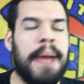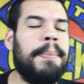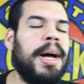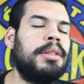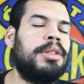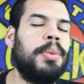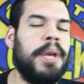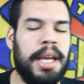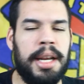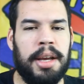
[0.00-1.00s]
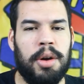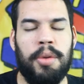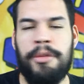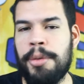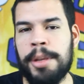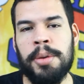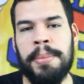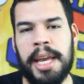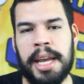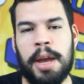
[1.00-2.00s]
Time But Willy, o filme do
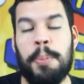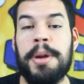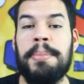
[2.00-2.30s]
Mickey, o